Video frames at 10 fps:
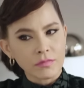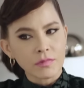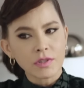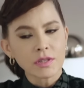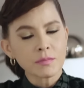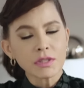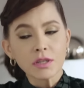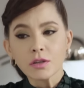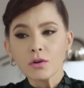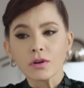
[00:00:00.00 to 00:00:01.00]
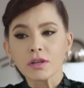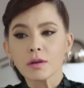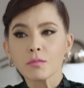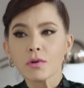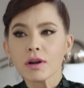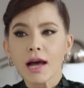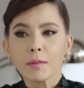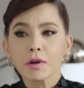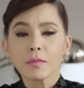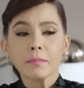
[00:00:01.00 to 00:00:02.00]
จริงๆมันจะกระโดดเดือนมกรา
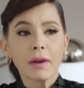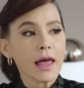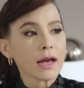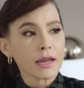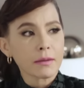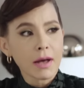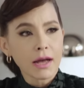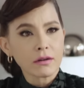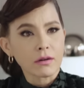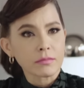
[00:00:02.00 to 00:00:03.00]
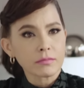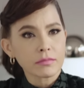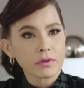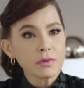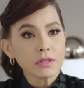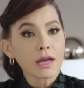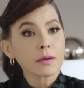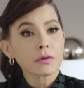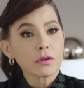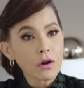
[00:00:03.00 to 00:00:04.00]
มันก็ไม่แปลกอะไรมากหรอกเพราะเมืองไทย
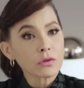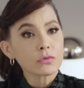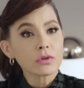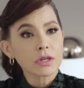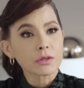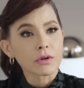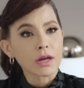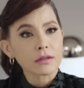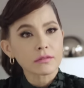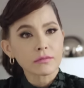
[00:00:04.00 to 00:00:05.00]
มันก็ร้อนทุกเดือนอยู่แล้ว